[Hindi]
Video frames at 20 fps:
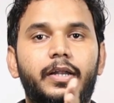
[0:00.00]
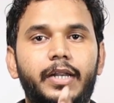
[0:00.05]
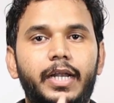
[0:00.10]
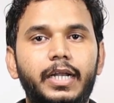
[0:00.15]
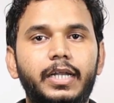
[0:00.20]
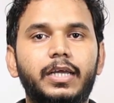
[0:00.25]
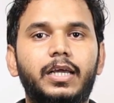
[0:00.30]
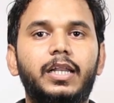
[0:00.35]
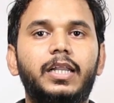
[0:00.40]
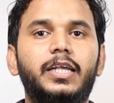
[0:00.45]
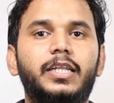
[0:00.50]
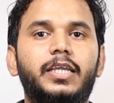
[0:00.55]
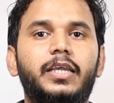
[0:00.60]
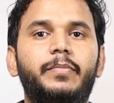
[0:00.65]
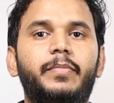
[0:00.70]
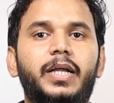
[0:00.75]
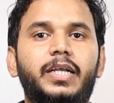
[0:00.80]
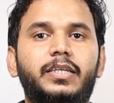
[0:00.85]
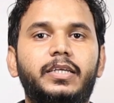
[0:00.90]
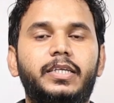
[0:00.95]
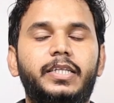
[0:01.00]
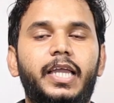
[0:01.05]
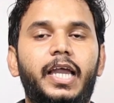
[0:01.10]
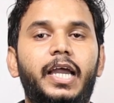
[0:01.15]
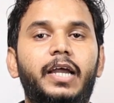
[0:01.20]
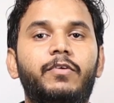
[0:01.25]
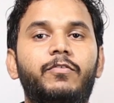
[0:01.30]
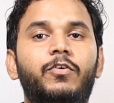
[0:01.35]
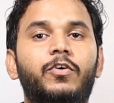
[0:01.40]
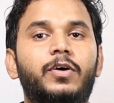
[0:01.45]
रेड कलर के
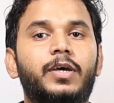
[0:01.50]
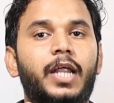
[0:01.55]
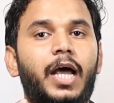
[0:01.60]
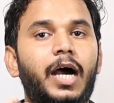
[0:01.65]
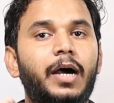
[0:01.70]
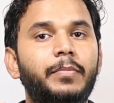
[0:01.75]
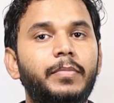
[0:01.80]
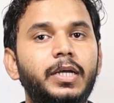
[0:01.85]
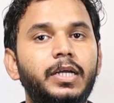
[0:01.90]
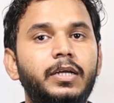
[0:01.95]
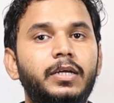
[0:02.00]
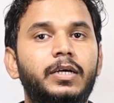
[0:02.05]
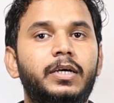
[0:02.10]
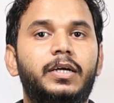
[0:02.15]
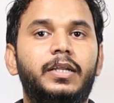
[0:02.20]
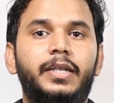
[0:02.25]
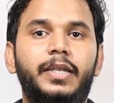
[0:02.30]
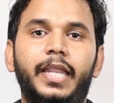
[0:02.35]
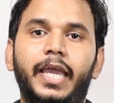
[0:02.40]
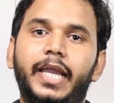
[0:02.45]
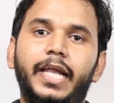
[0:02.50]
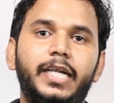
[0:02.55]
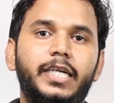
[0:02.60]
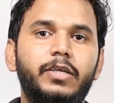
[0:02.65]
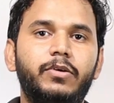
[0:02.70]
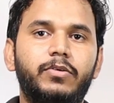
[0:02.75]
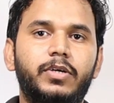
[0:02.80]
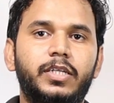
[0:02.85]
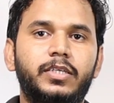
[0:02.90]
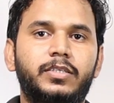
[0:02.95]
बैक्टीरिया है वो ग्राम
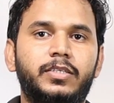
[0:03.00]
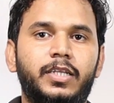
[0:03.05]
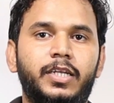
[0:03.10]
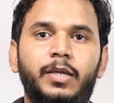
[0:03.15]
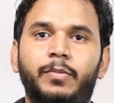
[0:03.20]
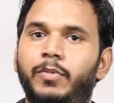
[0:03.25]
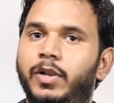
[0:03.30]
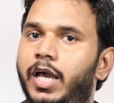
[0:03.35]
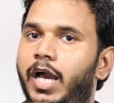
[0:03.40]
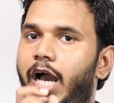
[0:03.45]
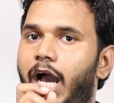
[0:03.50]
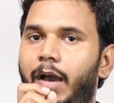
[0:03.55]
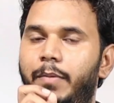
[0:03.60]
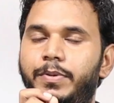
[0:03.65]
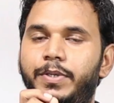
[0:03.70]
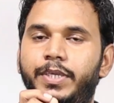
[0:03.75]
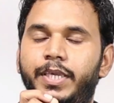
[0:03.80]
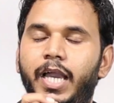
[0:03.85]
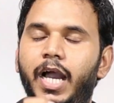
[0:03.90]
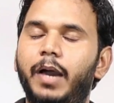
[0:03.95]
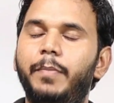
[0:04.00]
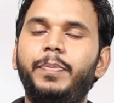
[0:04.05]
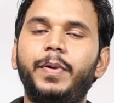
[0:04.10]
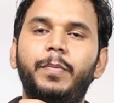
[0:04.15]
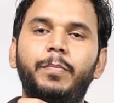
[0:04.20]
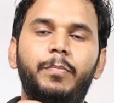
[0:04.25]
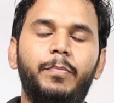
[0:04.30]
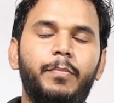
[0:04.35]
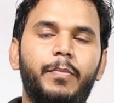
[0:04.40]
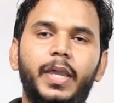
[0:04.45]
नेगेटिव क्रिश्चियन ने बोला अब यहाँ
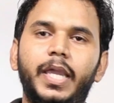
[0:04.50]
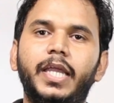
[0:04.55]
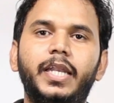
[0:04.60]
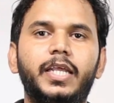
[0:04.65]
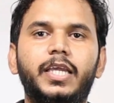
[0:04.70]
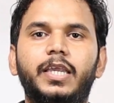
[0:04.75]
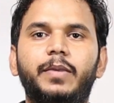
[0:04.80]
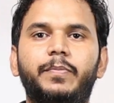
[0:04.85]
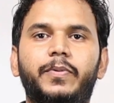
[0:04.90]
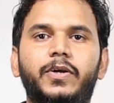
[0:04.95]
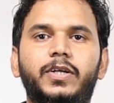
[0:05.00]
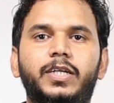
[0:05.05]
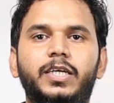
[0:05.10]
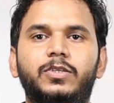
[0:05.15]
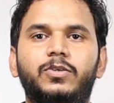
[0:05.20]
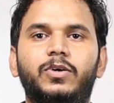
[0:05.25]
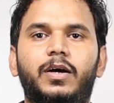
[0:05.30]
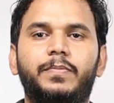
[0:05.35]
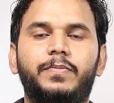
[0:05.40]
पे मेन की पॉइंट है जो